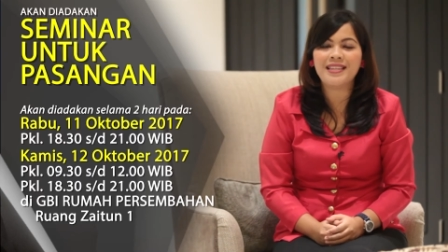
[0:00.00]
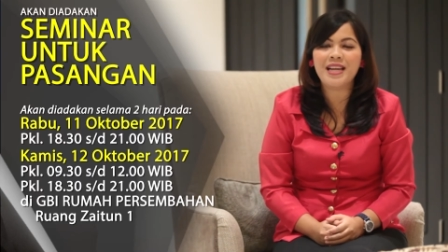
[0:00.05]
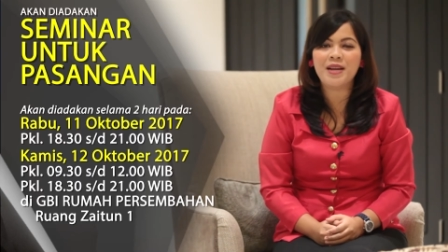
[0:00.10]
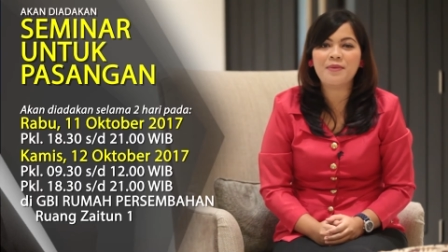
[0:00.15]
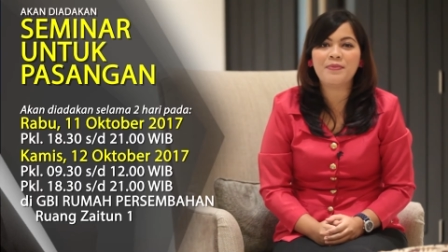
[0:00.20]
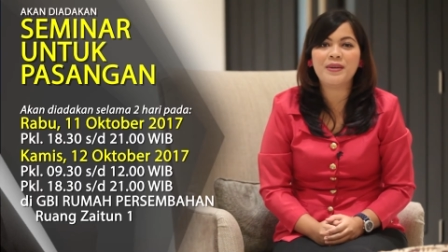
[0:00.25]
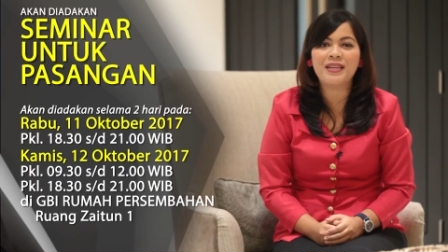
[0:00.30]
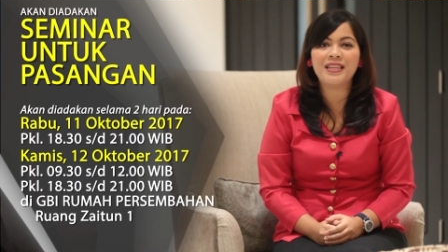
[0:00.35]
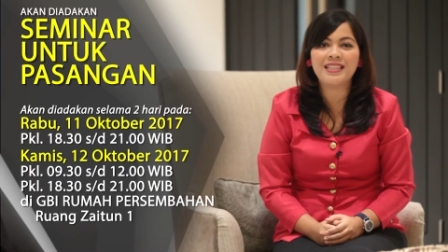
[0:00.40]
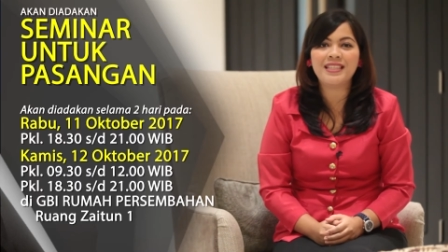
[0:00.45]
dan
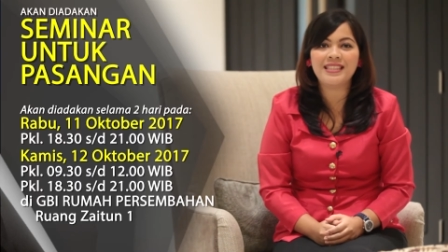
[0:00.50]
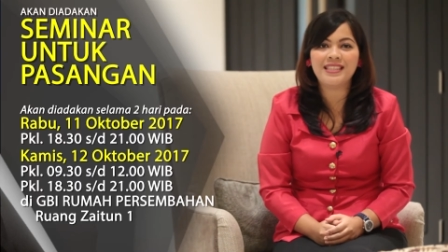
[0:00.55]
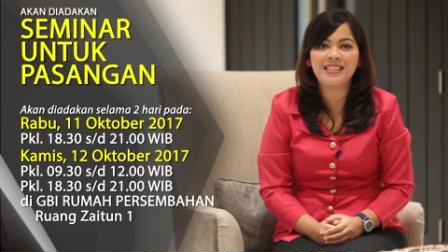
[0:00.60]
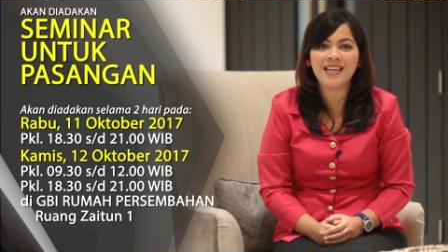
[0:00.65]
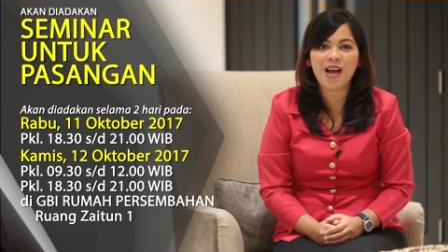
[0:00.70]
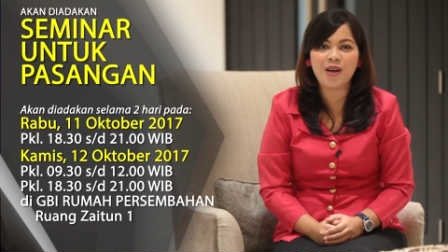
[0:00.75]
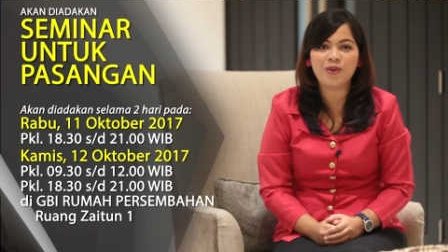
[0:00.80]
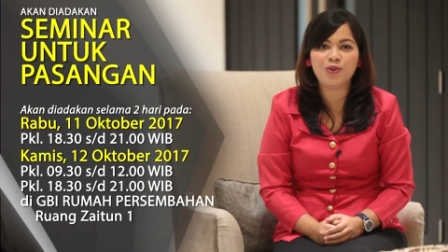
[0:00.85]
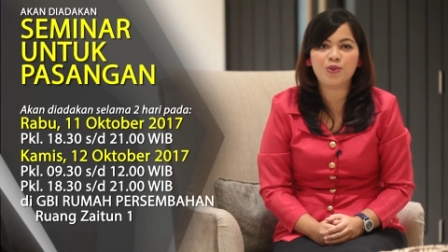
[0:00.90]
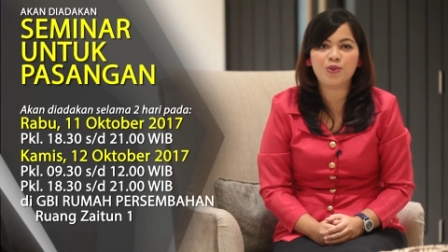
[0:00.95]

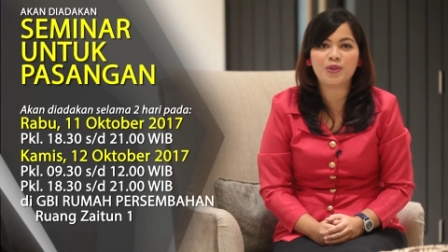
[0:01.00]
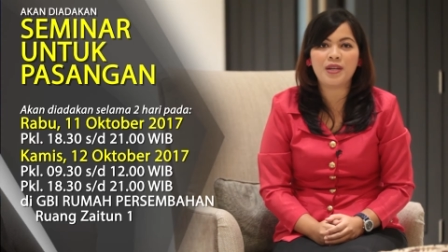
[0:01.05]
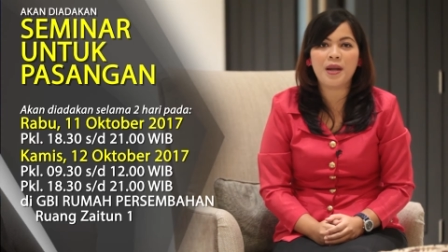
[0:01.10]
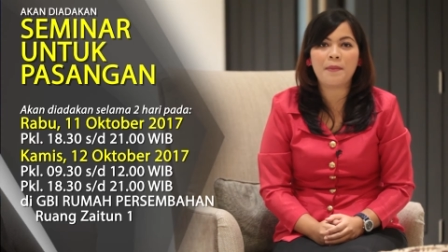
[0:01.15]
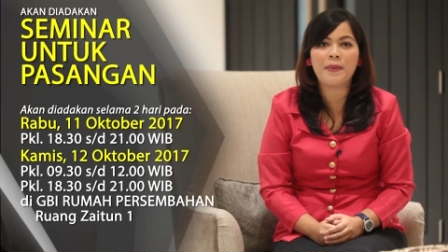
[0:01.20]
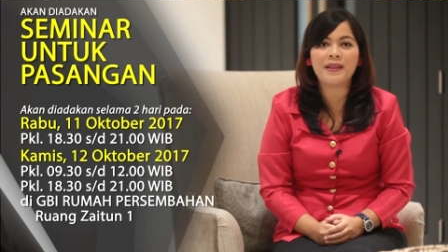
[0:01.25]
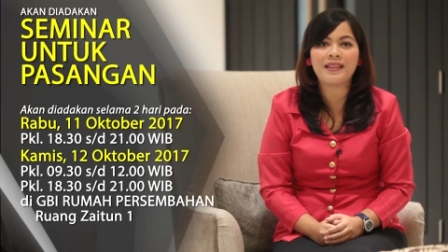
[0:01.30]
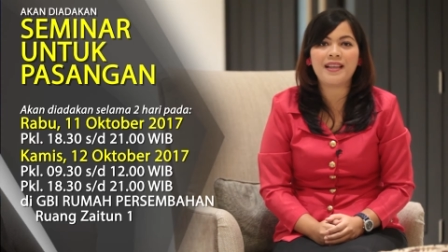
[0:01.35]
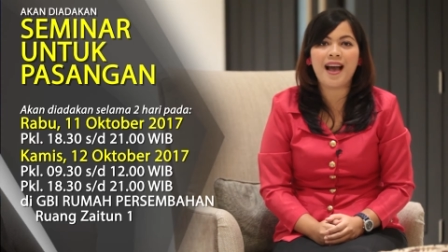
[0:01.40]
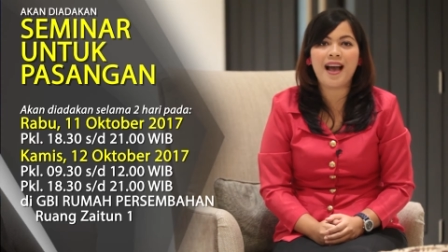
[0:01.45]
pengerja untuk
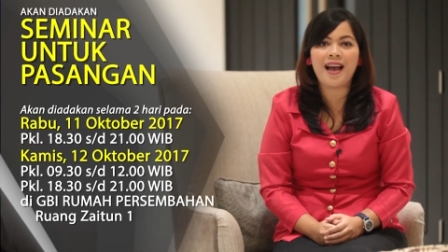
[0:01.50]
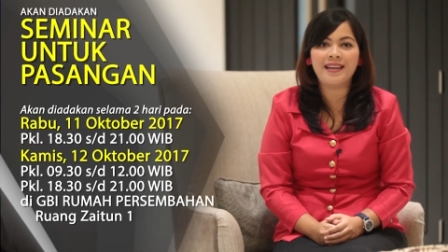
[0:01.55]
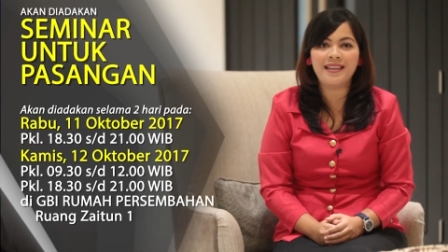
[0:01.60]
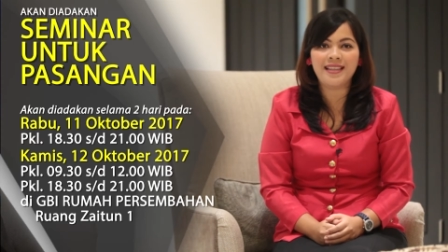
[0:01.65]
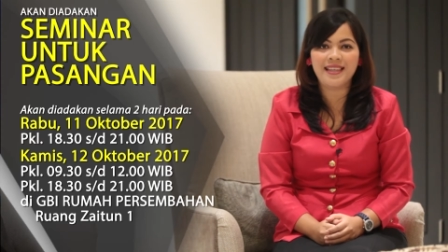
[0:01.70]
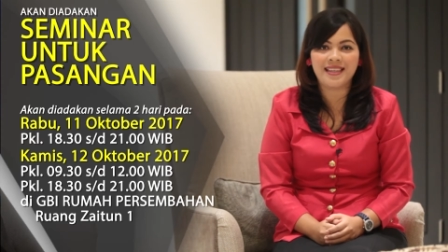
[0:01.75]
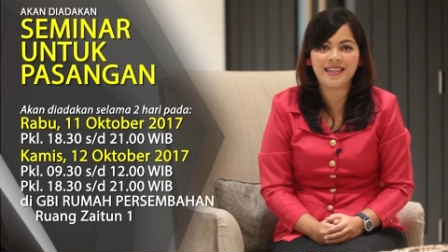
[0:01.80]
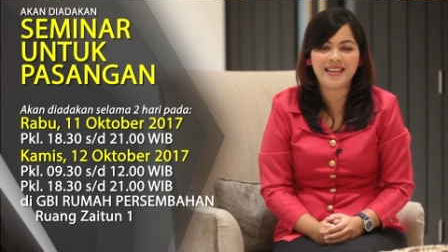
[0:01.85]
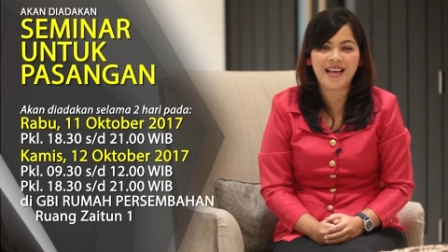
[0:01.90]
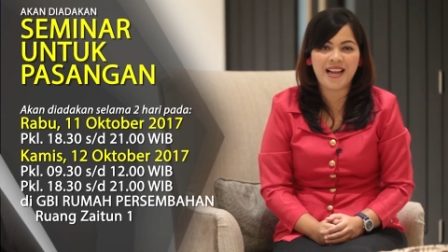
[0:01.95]
dapat
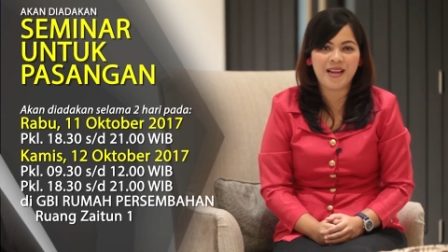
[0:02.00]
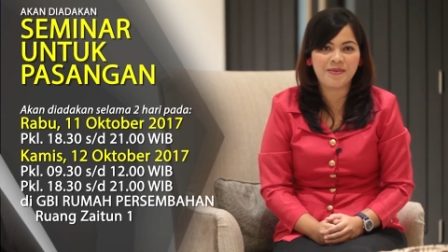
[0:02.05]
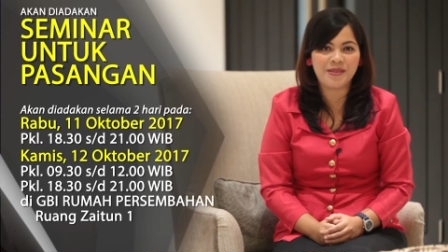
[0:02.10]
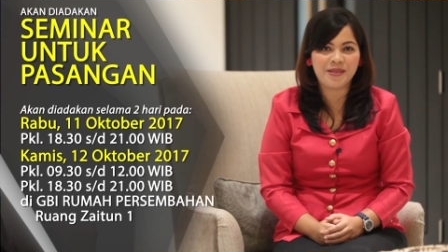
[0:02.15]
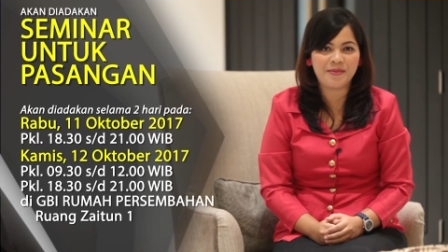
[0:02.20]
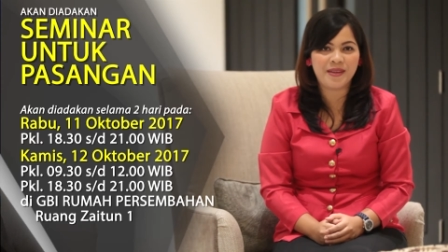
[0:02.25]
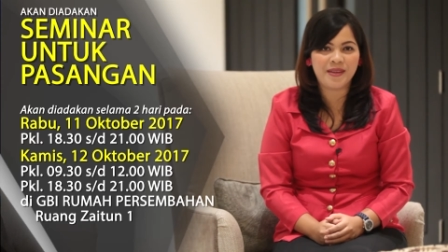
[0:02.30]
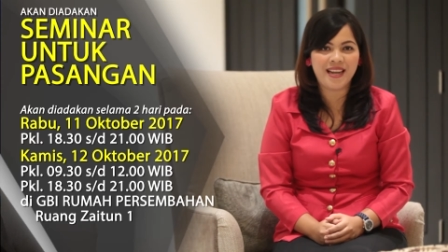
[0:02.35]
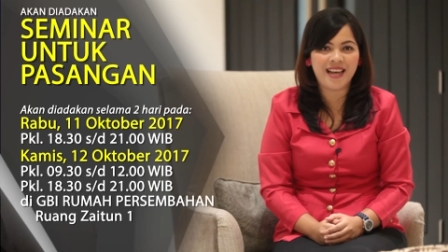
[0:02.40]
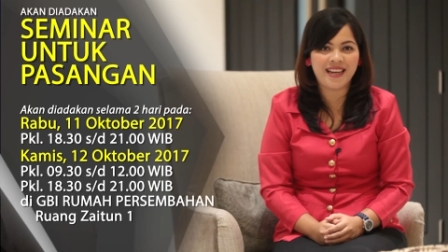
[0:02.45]
hadir dalam
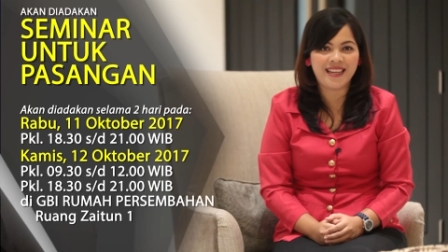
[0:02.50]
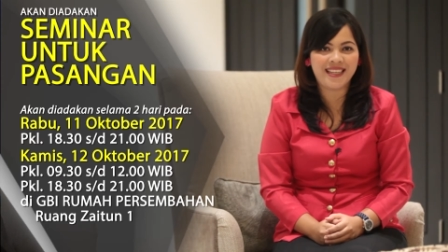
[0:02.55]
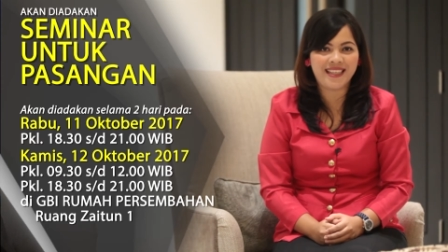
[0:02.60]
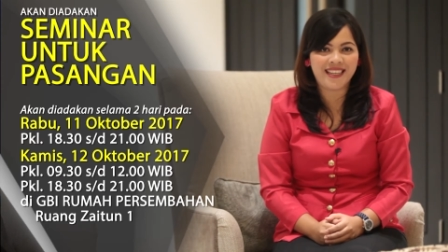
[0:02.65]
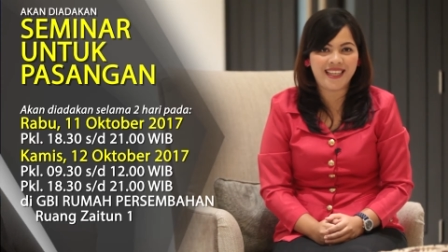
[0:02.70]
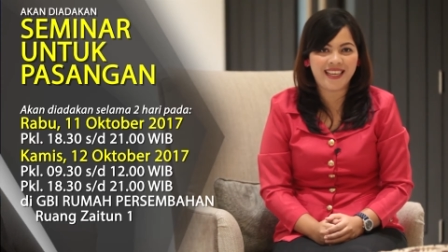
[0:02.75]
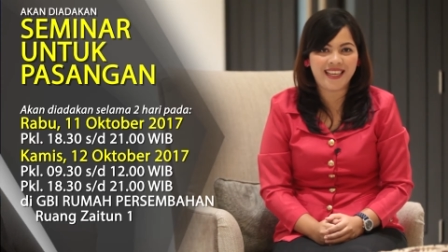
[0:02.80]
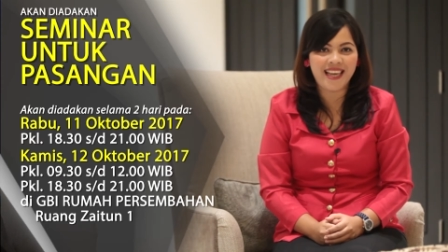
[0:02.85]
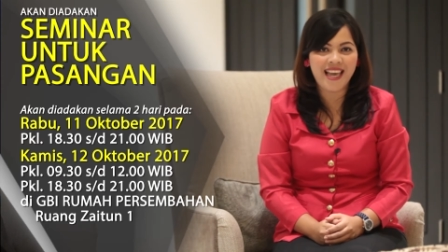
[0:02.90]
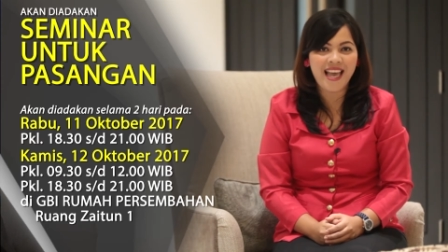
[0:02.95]
seminar
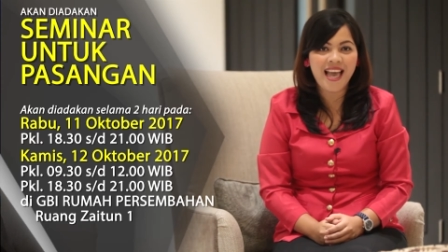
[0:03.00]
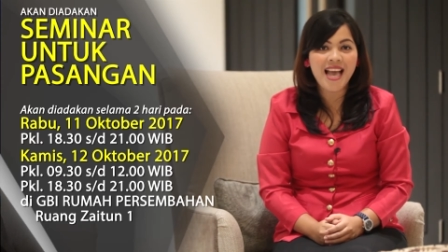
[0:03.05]
ini.